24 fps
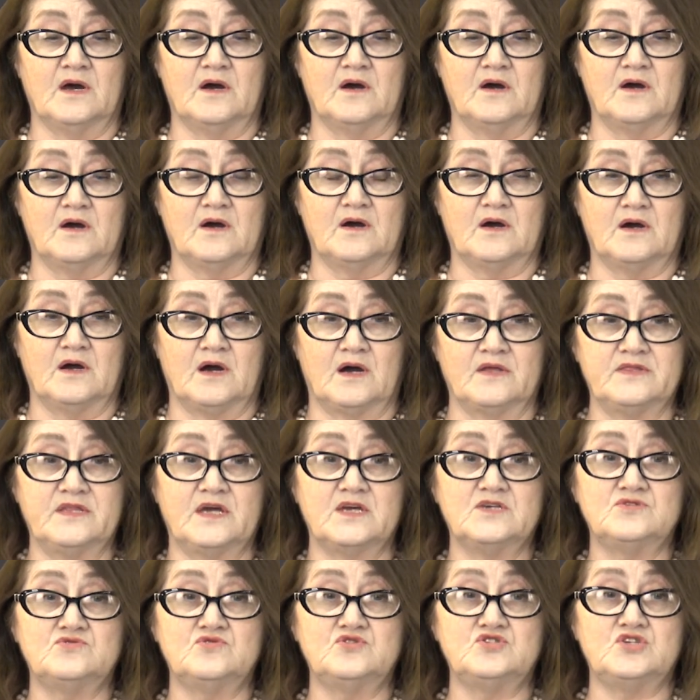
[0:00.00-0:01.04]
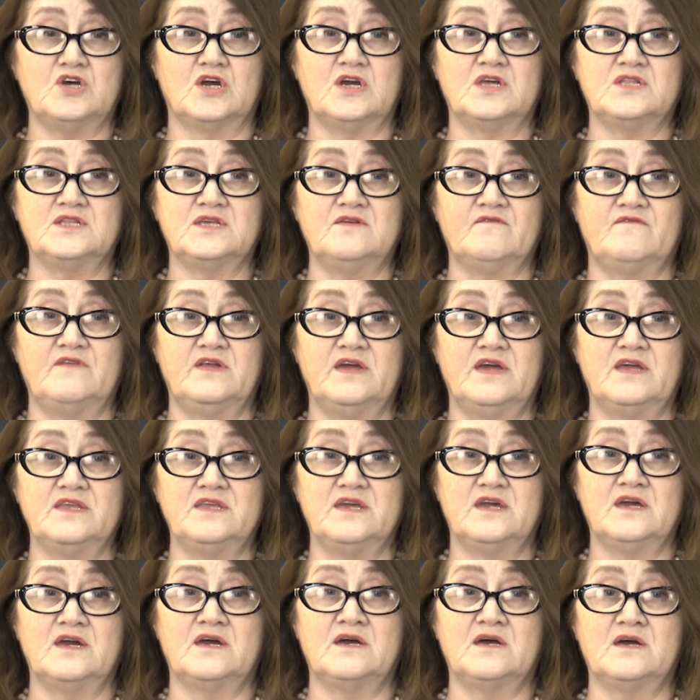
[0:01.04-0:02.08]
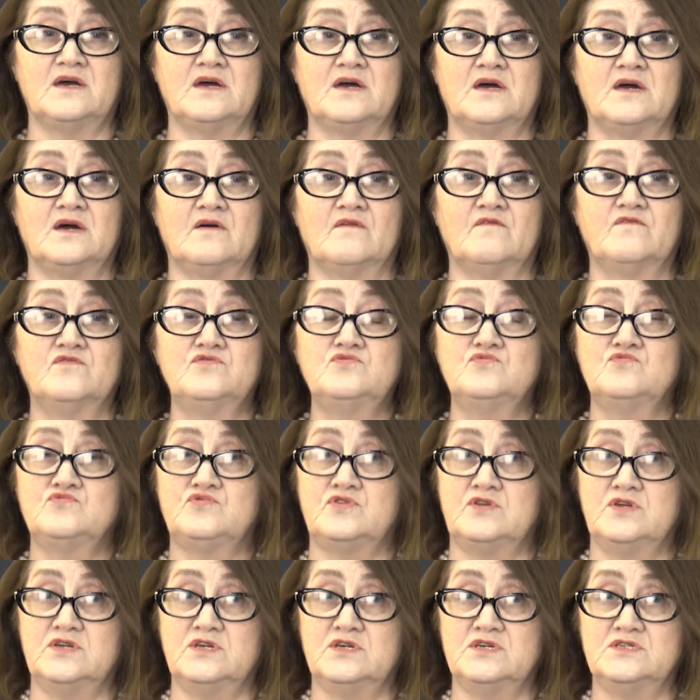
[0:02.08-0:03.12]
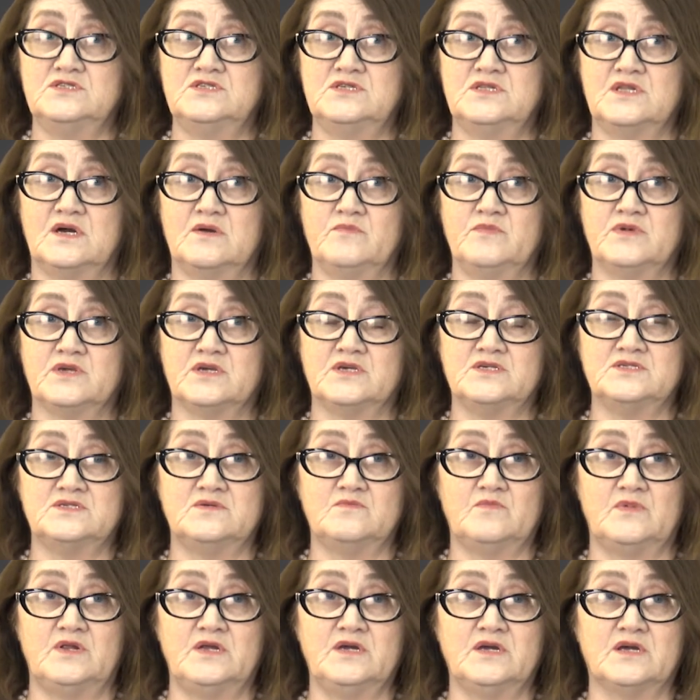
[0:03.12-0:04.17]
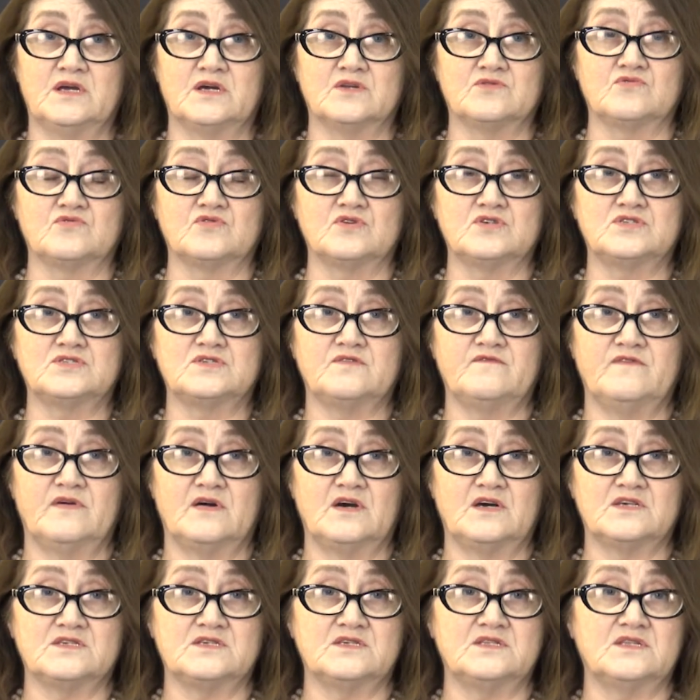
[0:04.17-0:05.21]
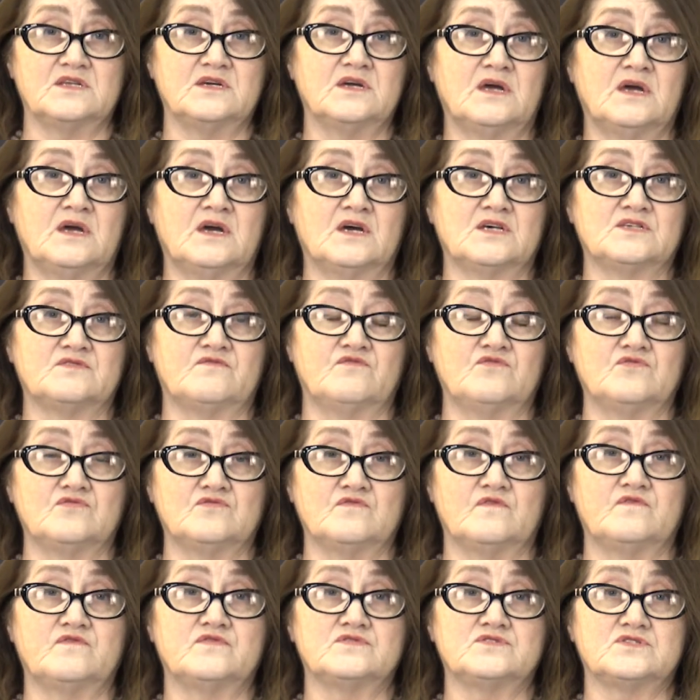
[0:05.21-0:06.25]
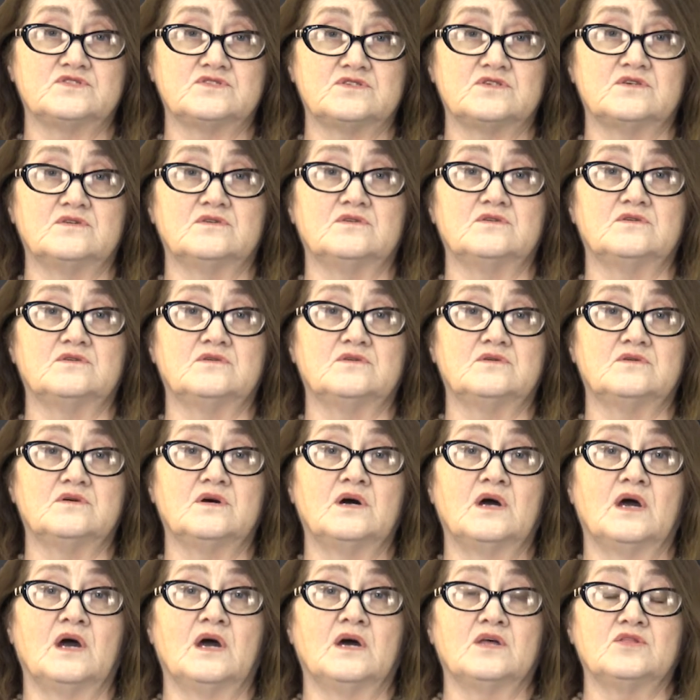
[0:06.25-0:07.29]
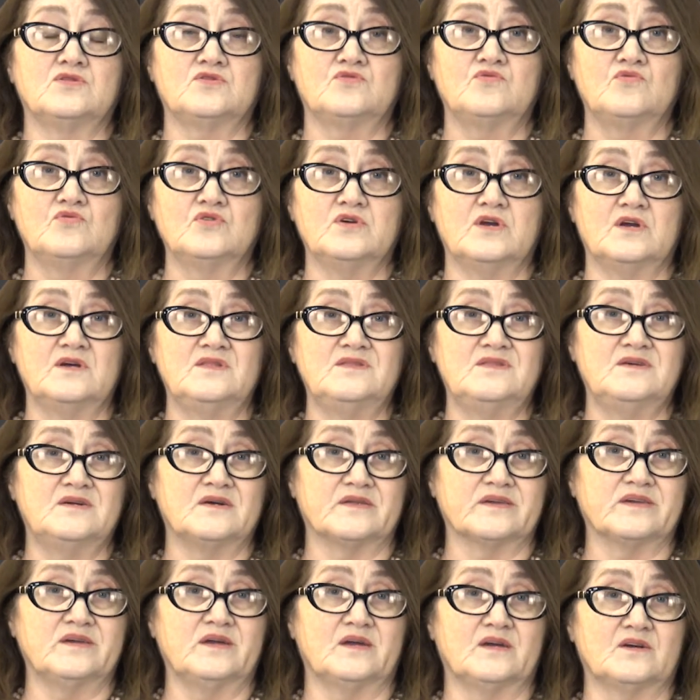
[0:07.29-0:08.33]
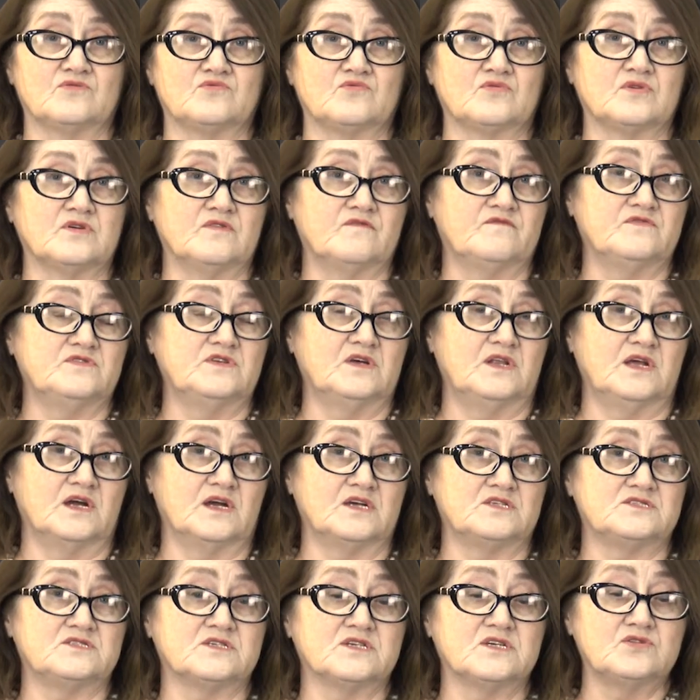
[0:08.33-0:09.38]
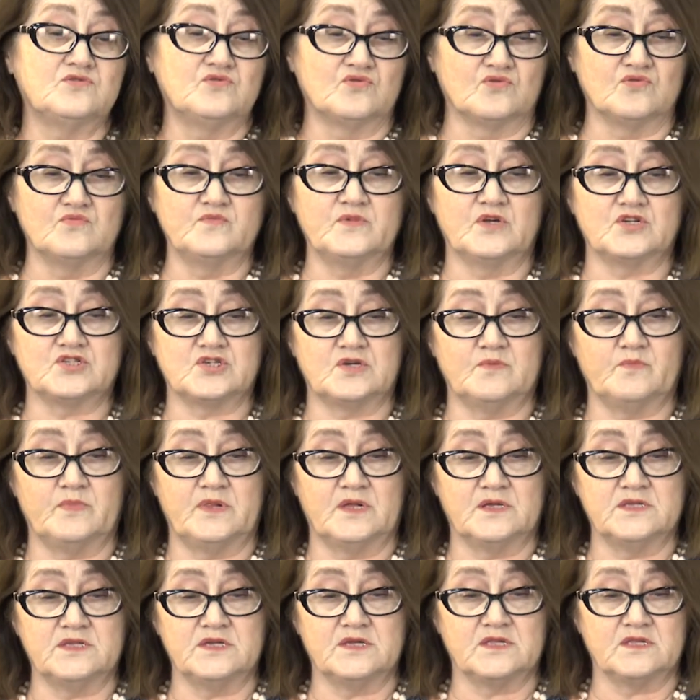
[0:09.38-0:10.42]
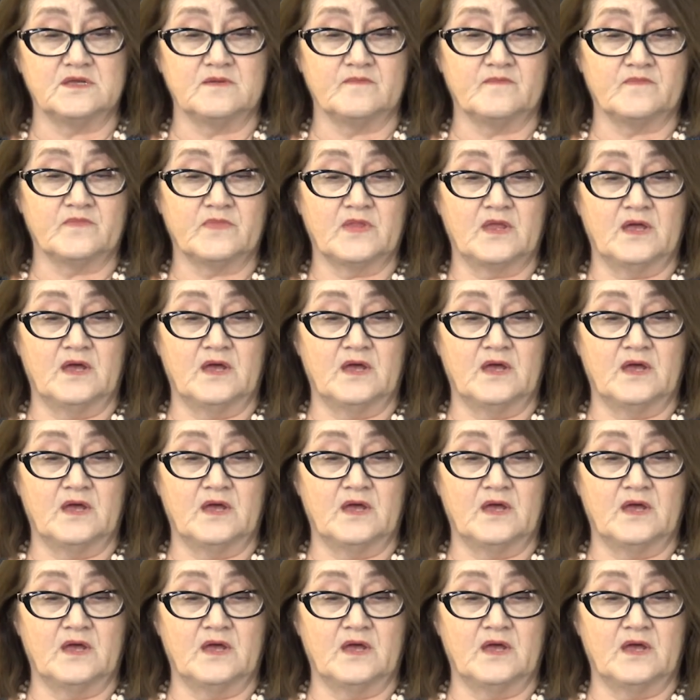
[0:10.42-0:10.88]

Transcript: А, она изучает явления внутренней динамики Земли, которые связаны с, с э, той энергией, которая выделяется ядром нашей планеты.